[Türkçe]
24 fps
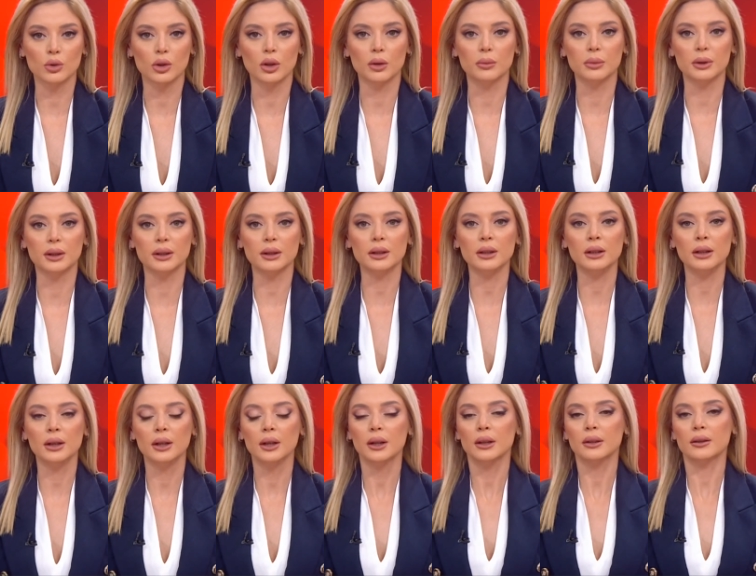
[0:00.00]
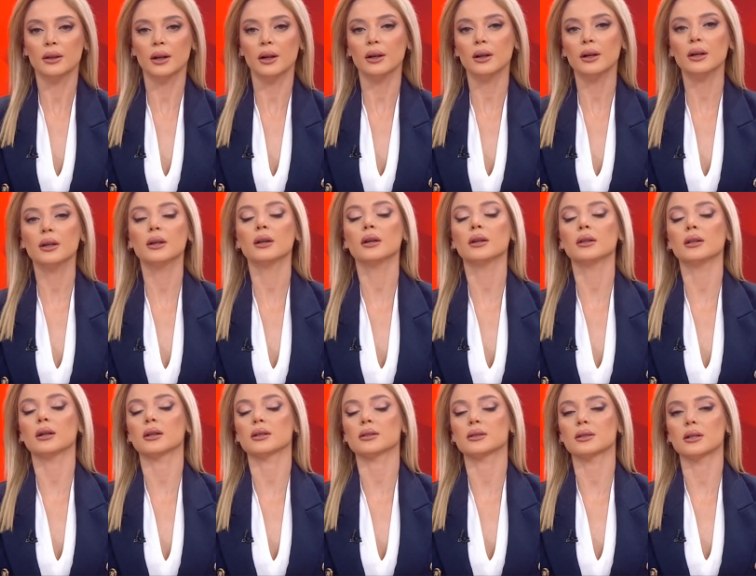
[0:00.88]
muhabiri Taha
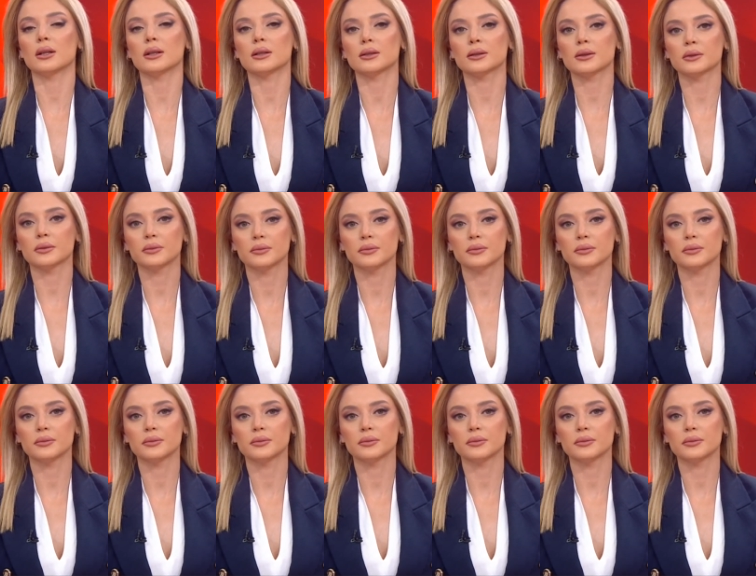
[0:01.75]
Ayhan aktardı.